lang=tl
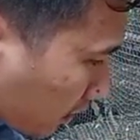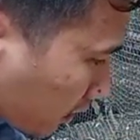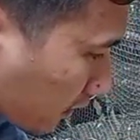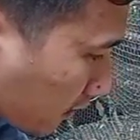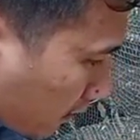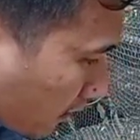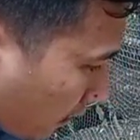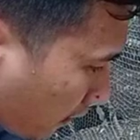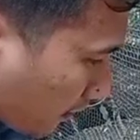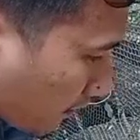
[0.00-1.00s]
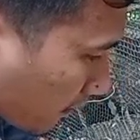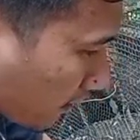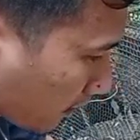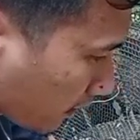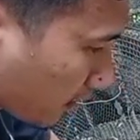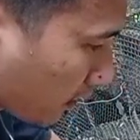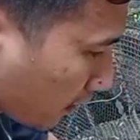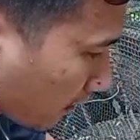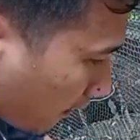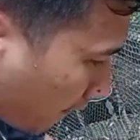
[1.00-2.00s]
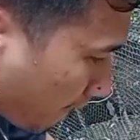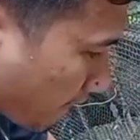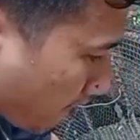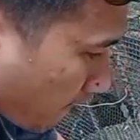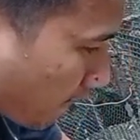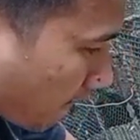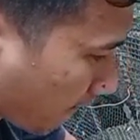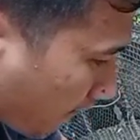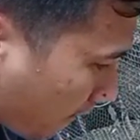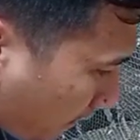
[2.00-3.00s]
Eh wala tayo. Meron naman tayo, aksaya